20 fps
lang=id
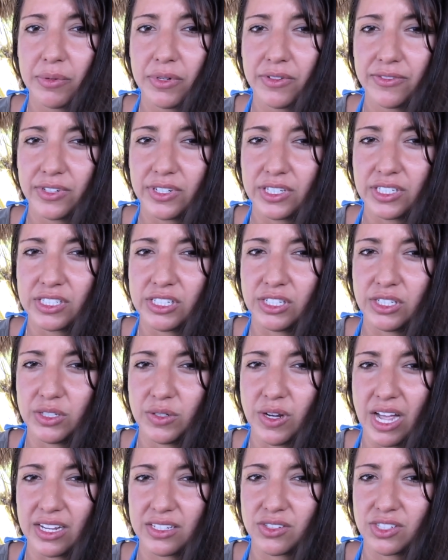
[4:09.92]
Makanlah
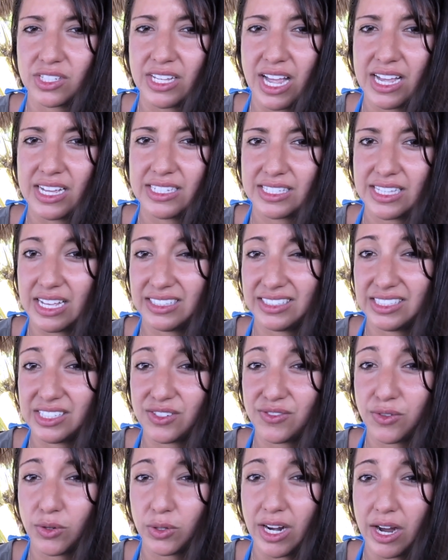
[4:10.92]
makanan sehat
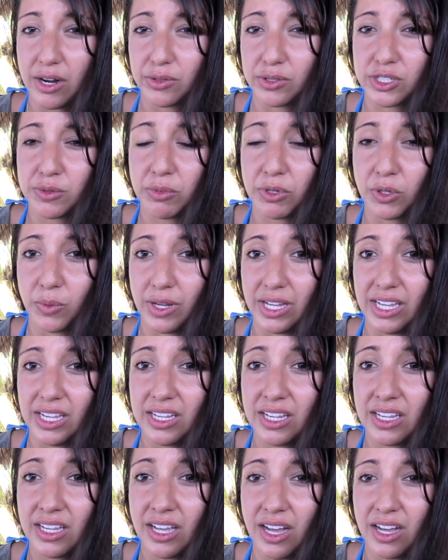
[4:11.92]
seimbang yang
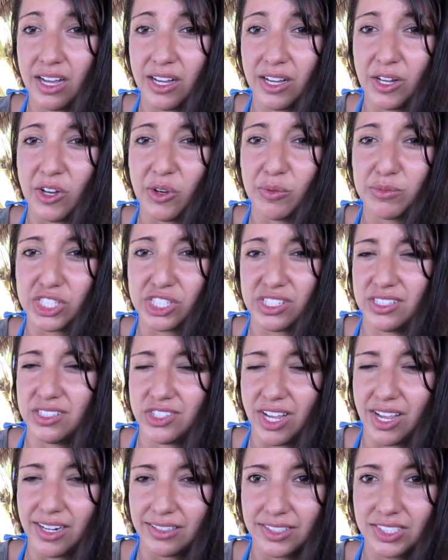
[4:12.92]
mencakup
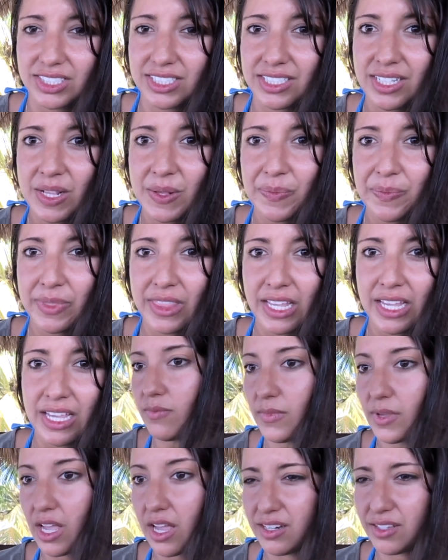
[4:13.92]
buah-buahan,
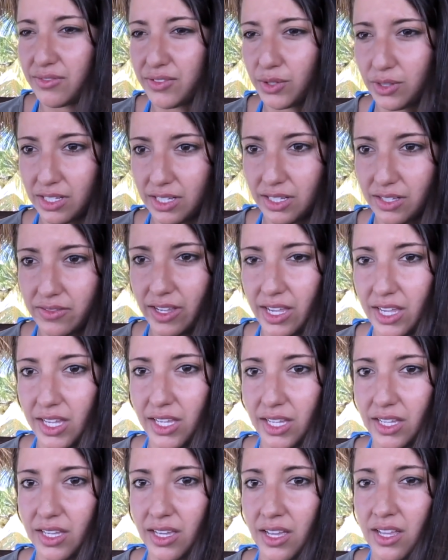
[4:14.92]
sayuran,
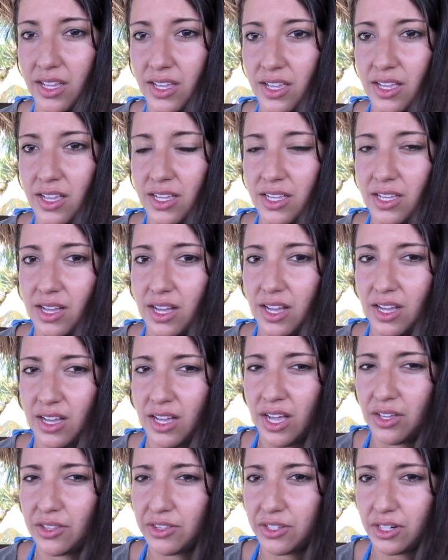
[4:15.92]
protein tanpa
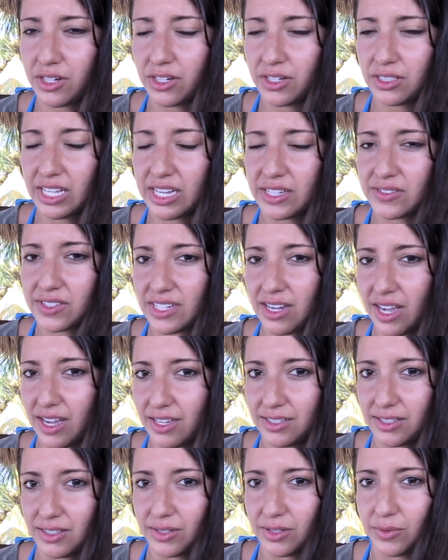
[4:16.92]
lemak, dan lemak
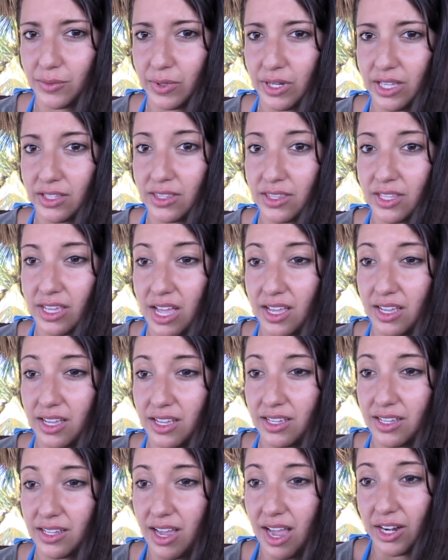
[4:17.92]
sehat.
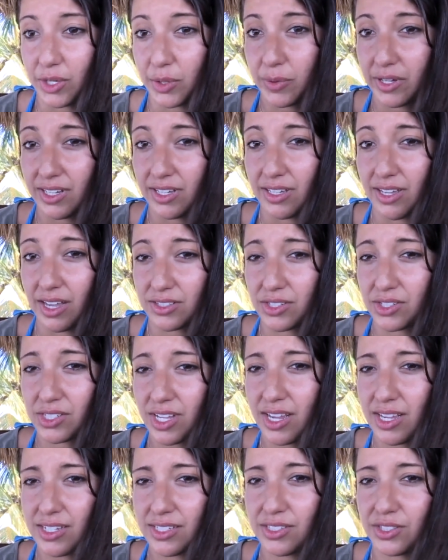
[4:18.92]
Hindari
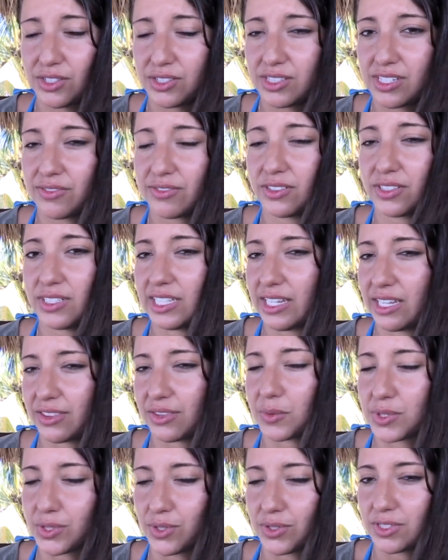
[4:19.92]
makanan
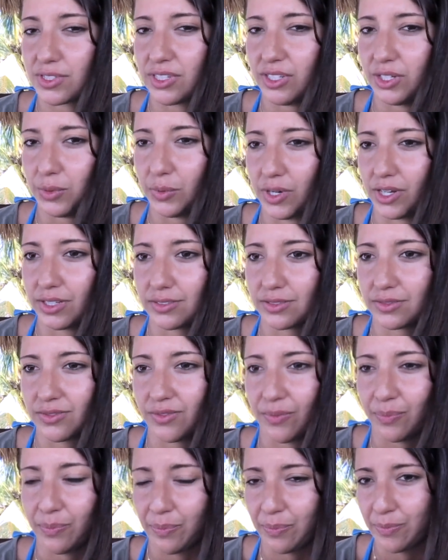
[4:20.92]
olahan dan berkalori
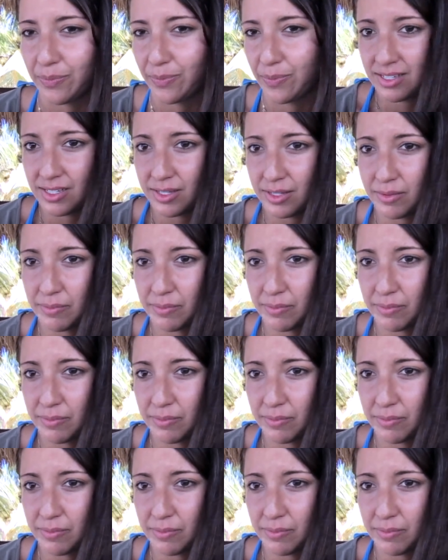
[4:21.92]
tinggi.